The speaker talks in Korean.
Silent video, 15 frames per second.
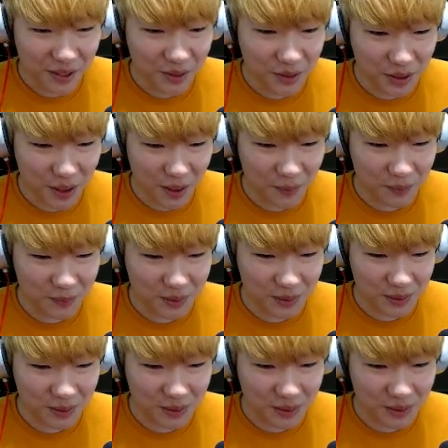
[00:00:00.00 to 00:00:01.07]

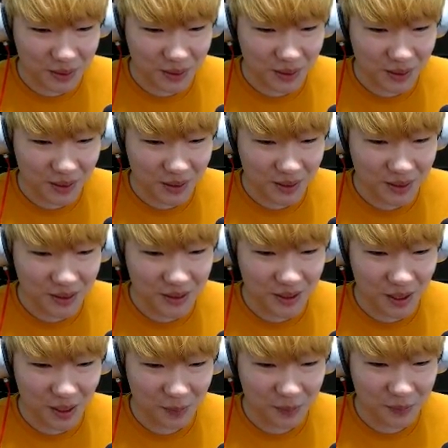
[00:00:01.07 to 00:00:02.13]
스태프
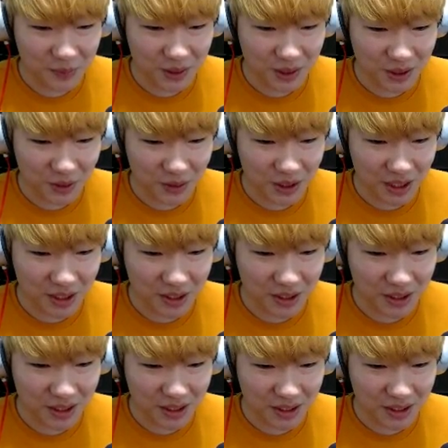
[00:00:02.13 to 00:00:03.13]
스태프 어디갔지?